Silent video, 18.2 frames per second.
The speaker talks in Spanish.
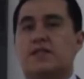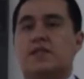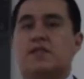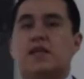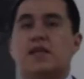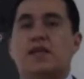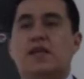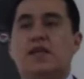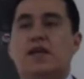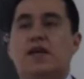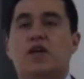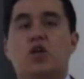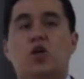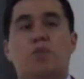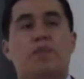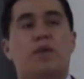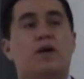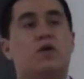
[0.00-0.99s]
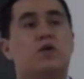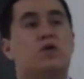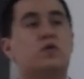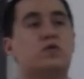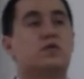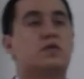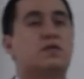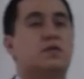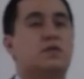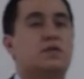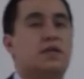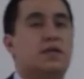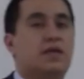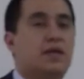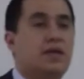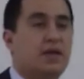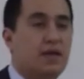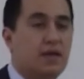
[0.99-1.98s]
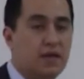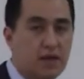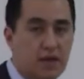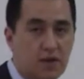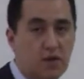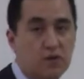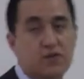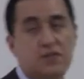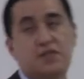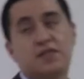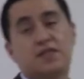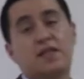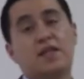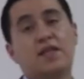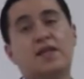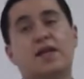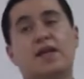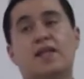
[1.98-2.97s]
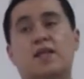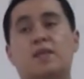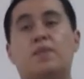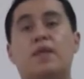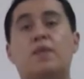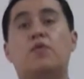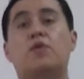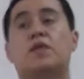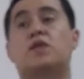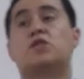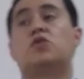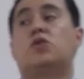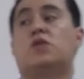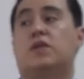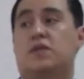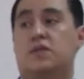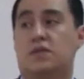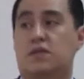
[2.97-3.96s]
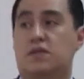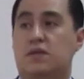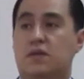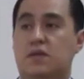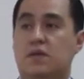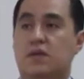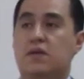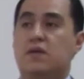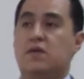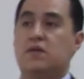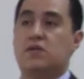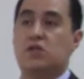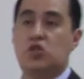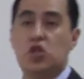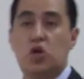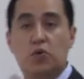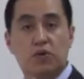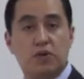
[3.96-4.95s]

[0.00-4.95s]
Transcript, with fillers: estás al día en los pagos de, eh, o si estás al en el tema de votaciones. Si no has